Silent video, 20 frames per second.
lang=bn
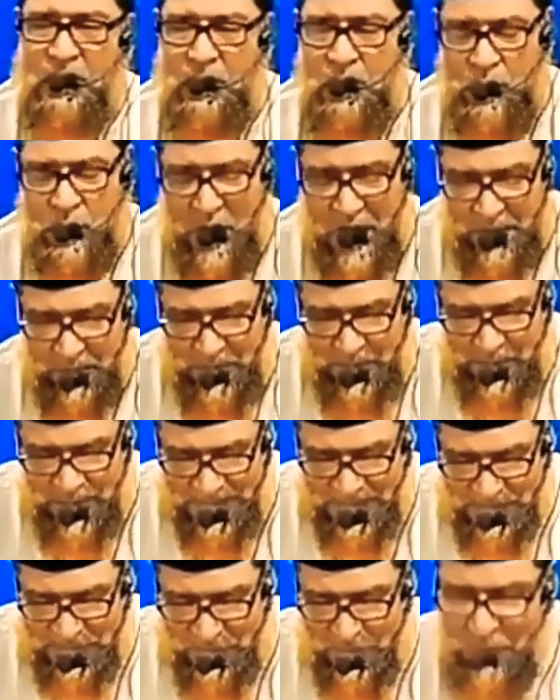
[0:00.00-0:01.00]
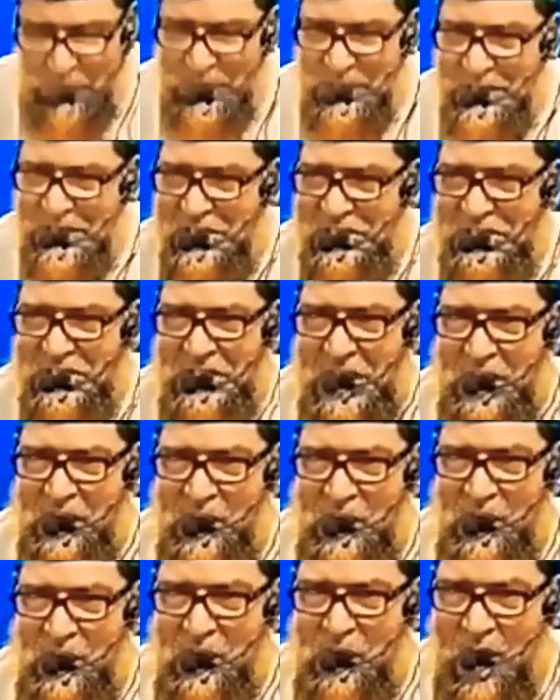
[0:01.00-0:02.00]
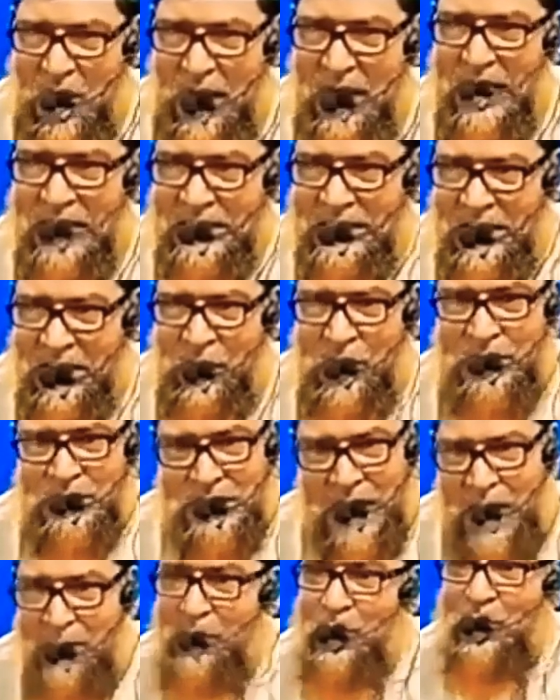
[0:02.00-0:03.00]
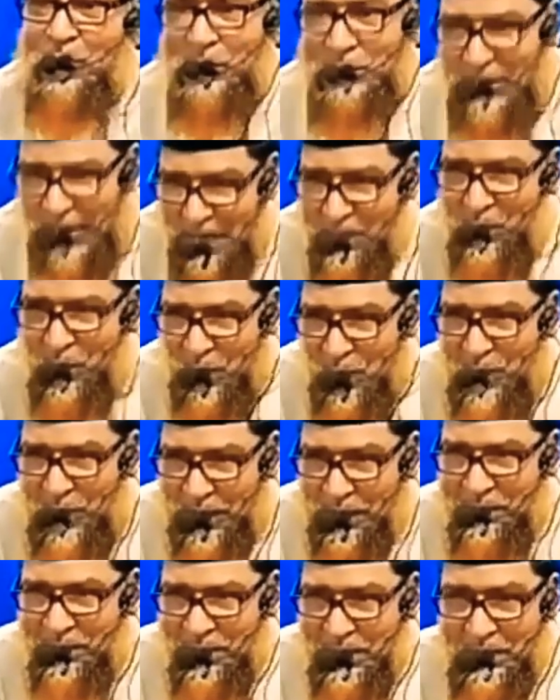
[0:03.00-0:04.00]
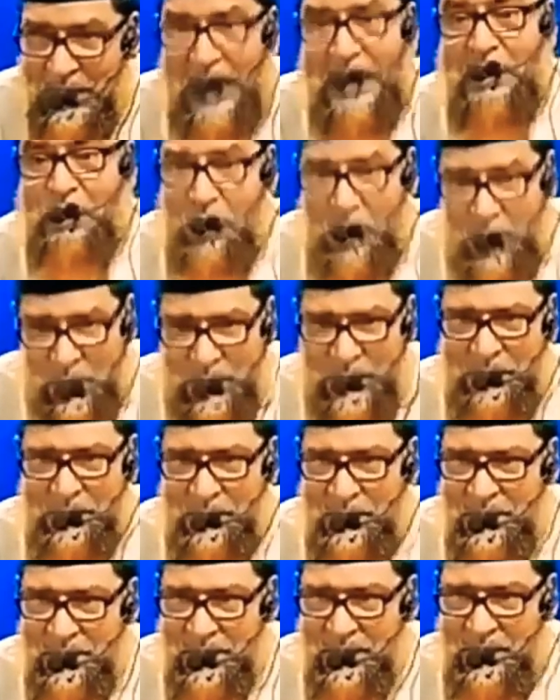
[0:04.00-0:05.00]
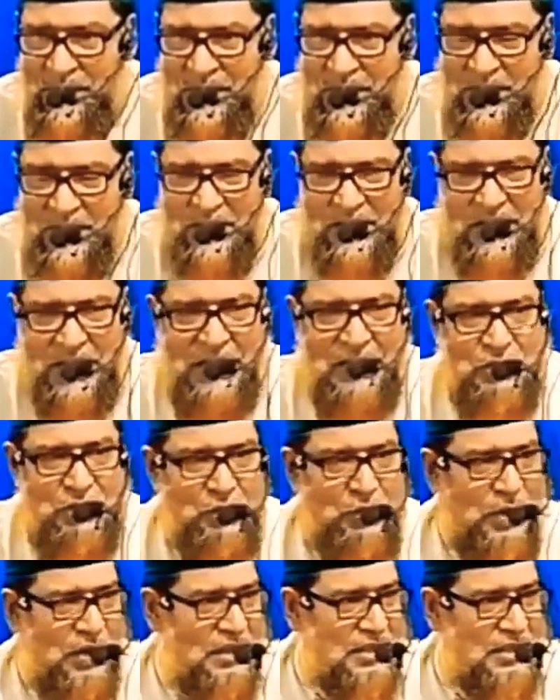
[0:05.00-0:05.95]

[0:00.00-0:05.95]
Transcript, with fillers: কুকর্মে বাধ্য করতে চেষ্টা করলো ঘরের চাকর যা বলবো তাই বলবে তাই করবে ইসুফ